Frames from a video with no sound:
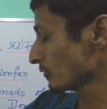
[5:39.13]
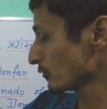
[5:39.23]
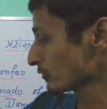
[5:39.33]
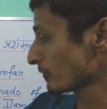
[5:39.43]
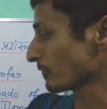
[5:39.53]

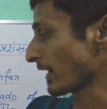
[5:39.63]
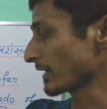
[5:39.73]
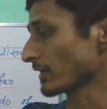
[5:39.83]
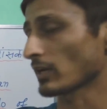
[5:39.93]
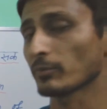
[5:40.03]
उसको फ्लैट
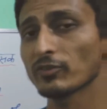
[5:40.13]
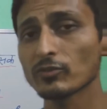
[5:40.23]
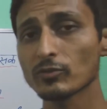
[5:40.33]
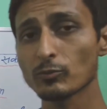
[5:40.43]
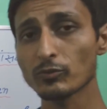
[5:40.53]
करना मीन्स
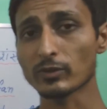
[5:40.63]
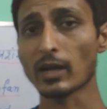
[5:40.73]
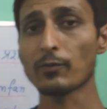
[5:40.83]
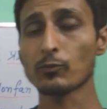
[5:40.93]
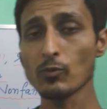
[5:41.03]
उस
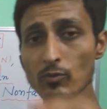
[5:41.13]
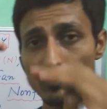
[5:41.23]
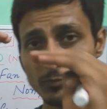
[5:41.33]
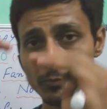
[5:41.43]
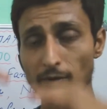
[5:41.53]
ग्राफ को
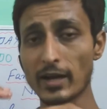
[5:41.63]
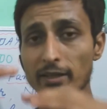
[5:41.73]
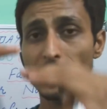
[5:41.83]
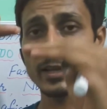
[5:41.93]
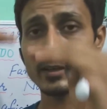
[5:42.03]
फ्लैट
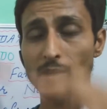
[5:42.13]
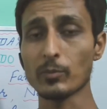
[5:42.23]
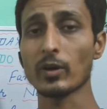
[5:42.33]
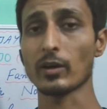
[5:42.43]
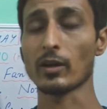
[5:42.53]
करना यानी कम
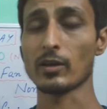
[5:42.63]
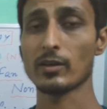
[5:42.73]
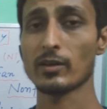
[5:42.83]
करना